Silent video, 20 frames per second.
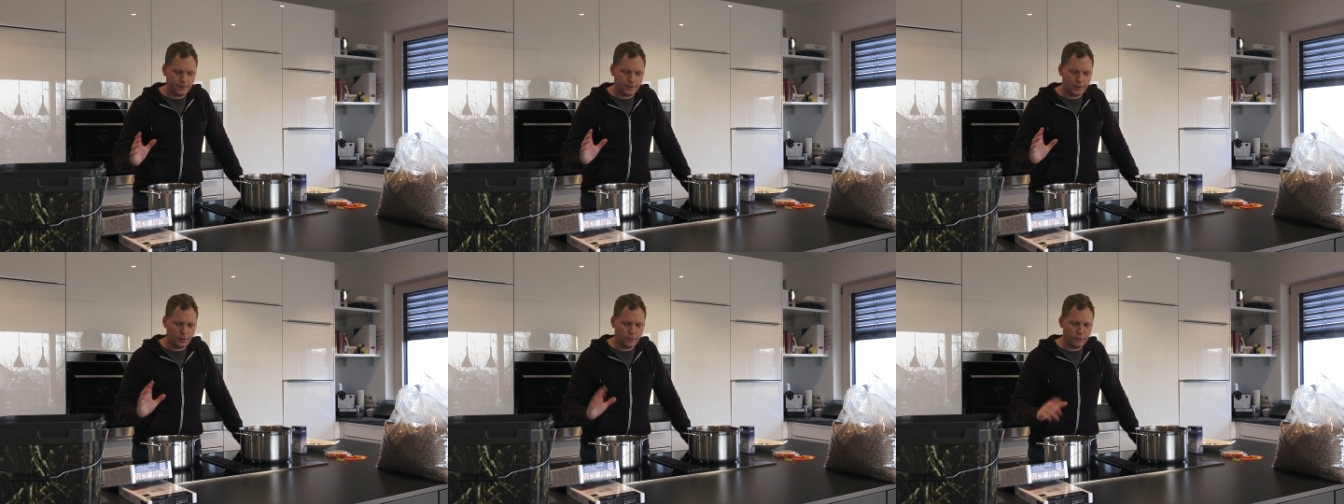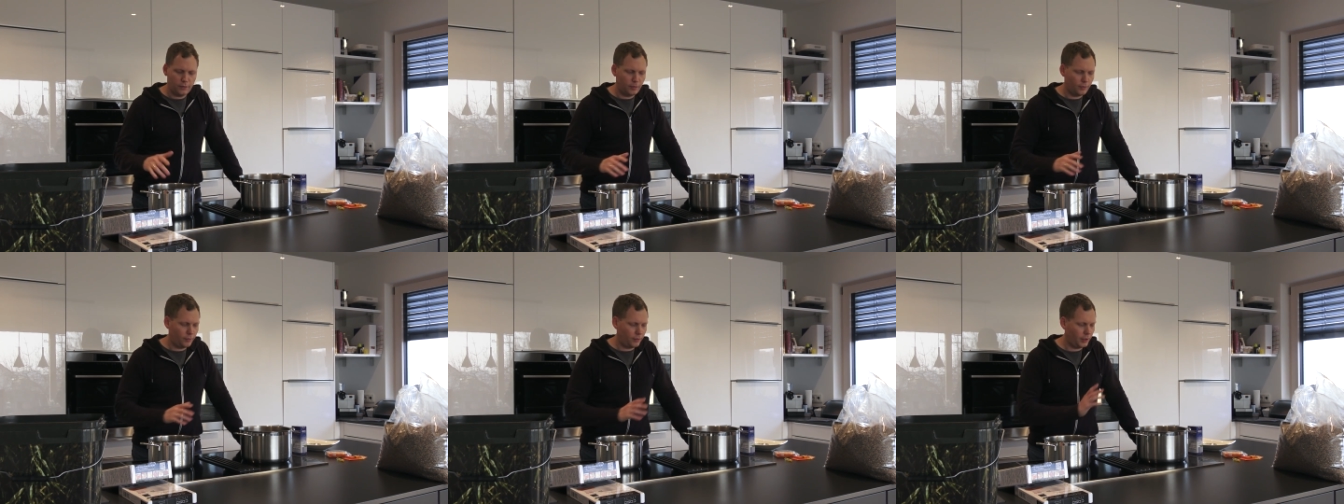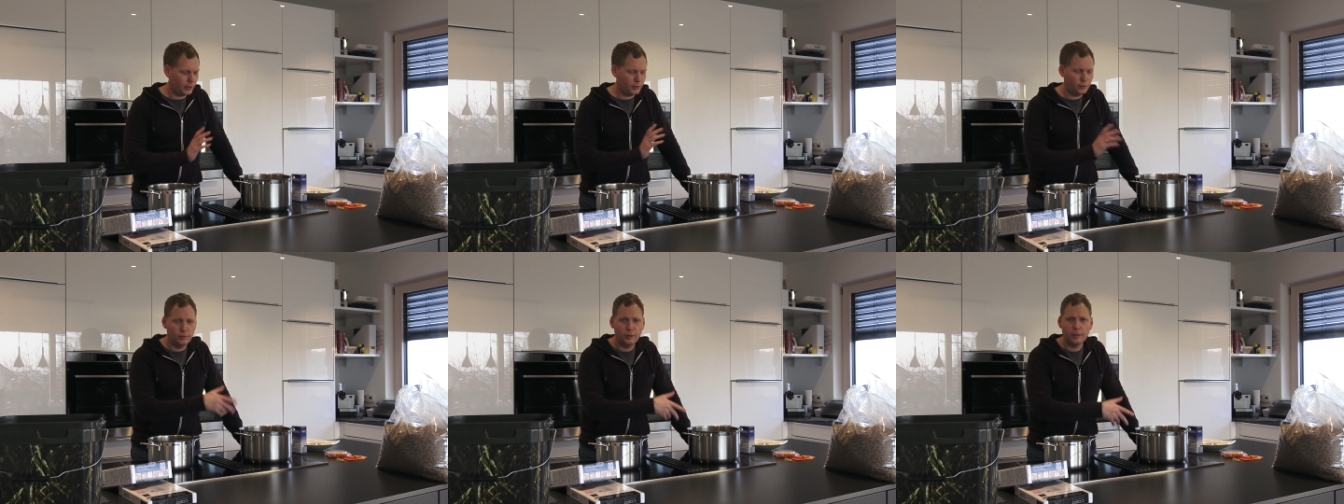ja, will man
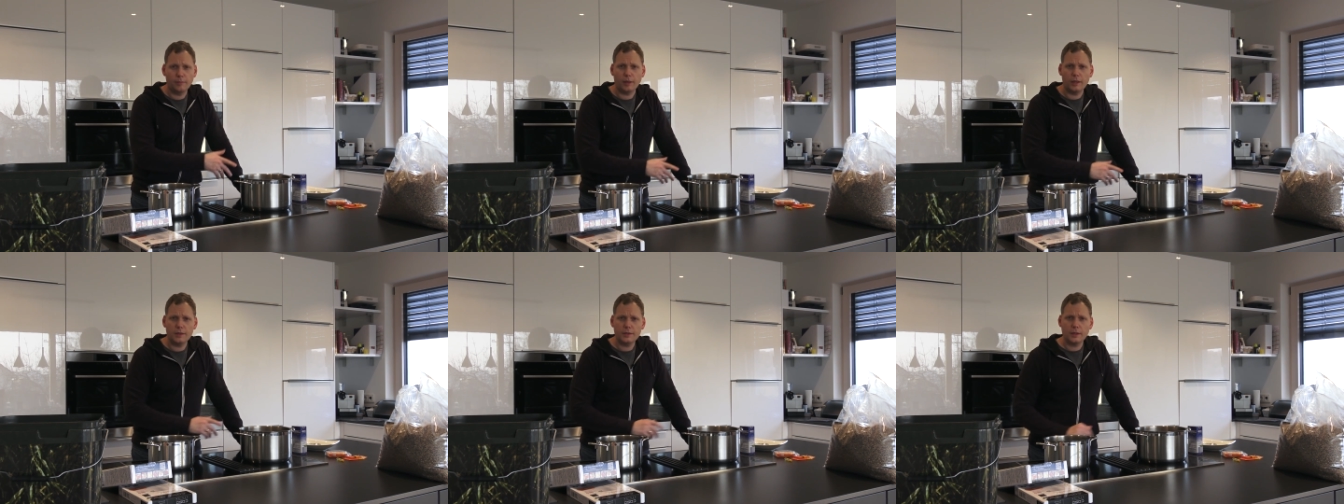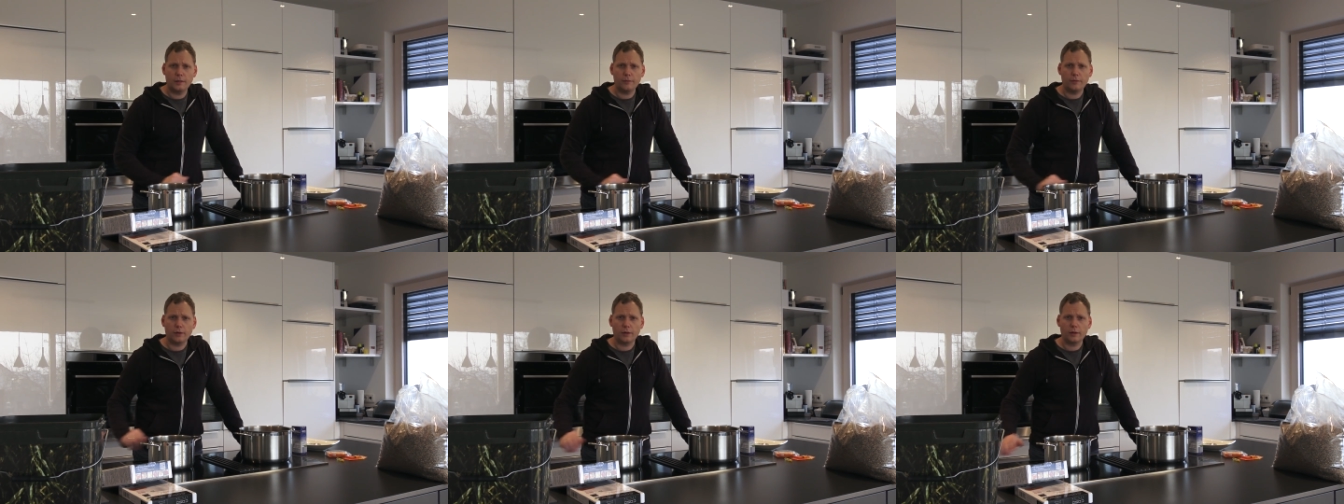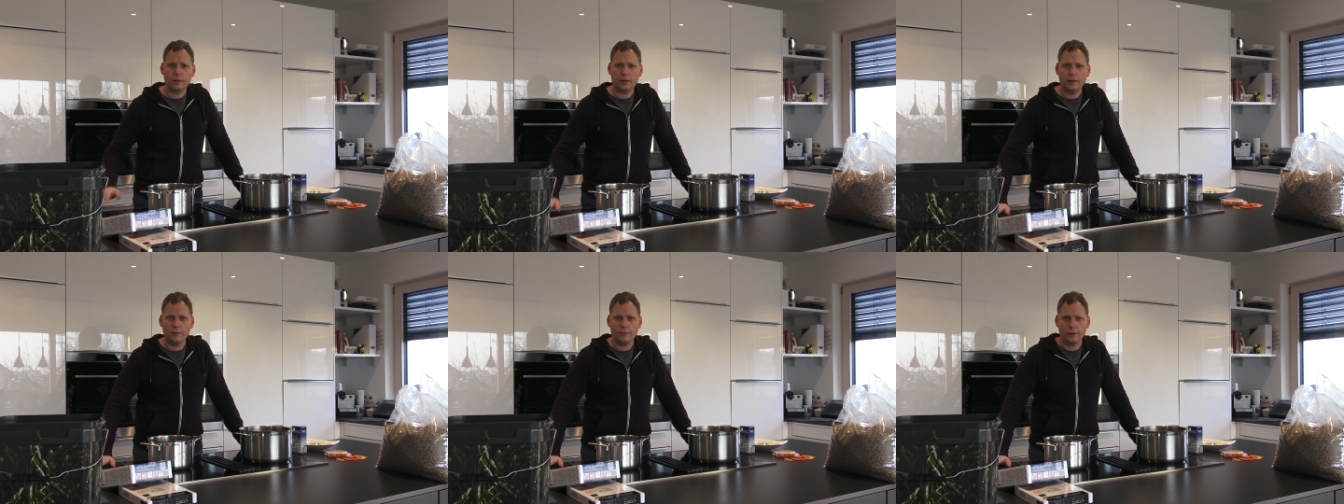vielleicht nur mit Mais einfach,
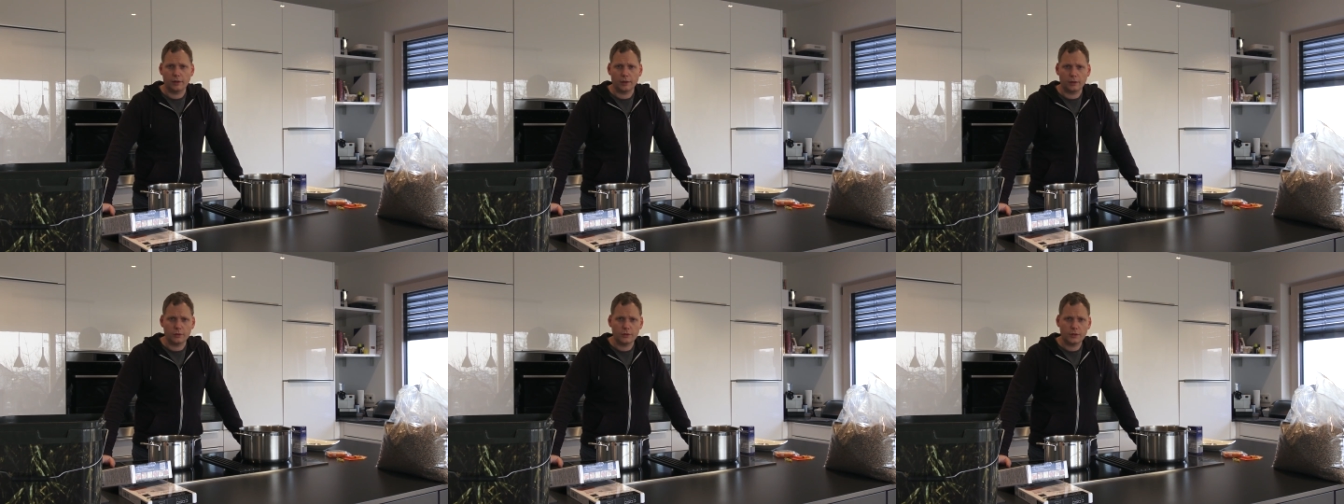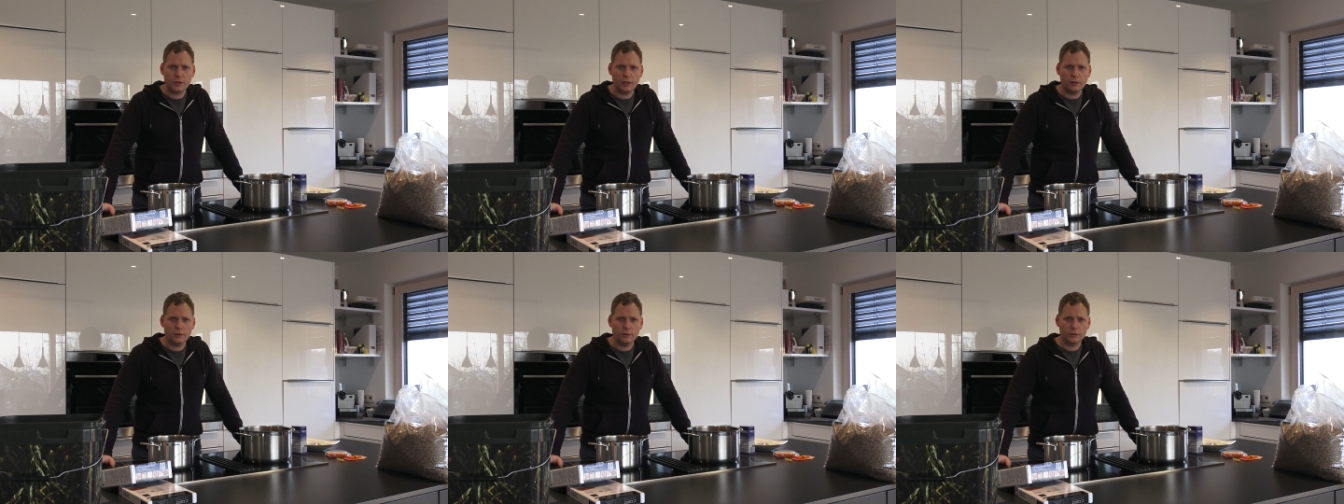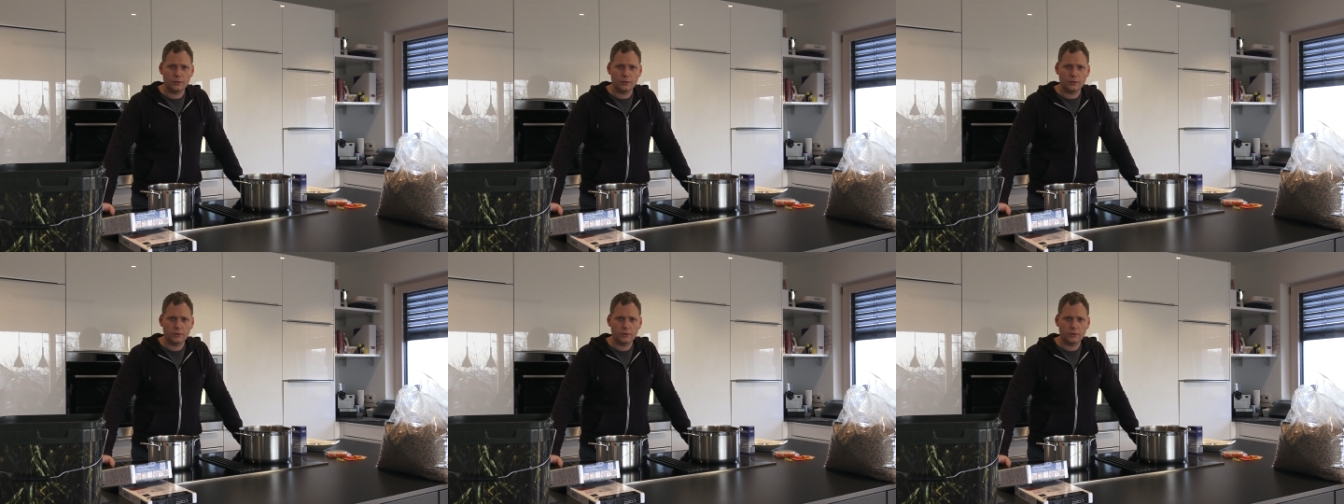einfach rausgehen